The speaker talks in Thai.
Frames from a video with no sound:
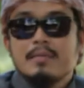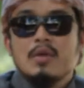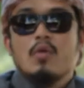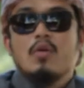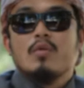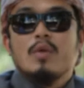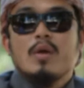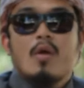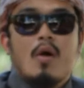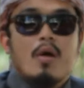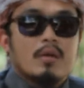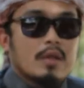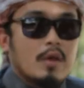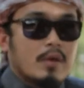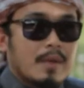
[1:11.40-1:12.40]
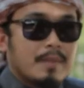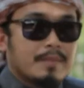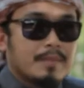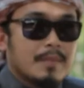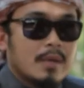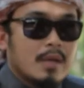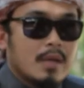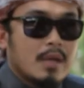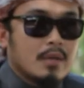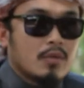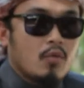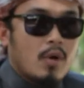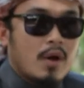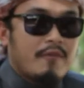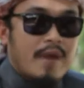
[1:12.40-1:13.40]
มีคนวิเคราะห์เกี่ยวกับ
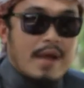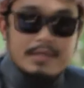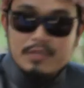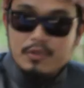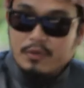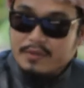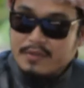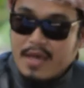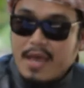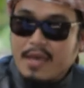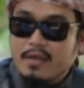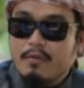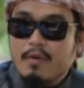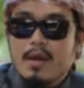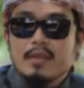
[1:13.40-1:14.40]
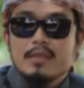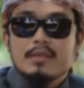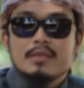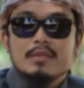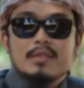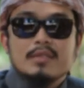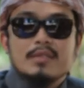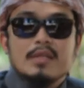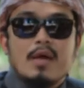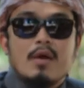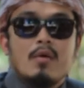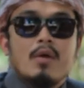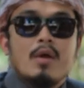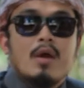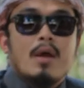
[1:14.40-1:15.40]
ตัวฟ้าจรดทรายนี่ว่าจริง ๆแล้
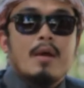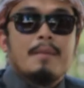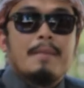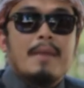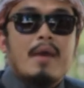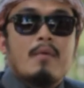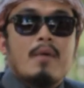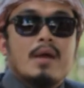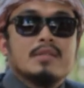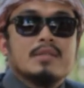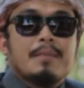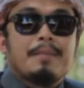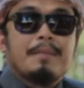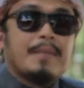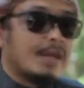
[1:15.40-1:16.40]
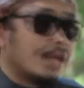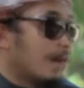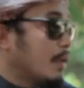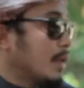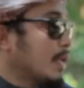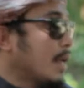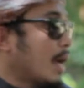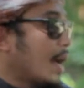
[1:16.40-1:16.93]
วแม้ว่าจะเป็นนวนิ